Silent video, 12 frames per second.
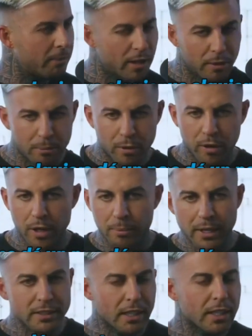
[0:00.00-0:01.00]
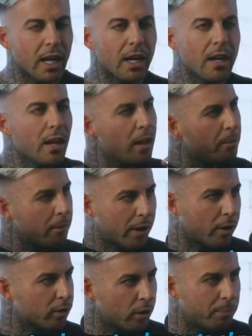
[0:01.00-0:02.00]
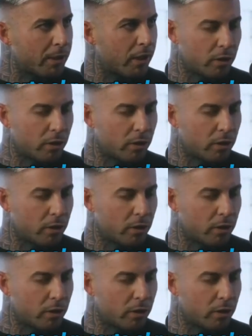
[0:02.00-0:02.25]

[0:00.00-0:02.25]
Que alguien me dé un poco de pasta, tal, me corto el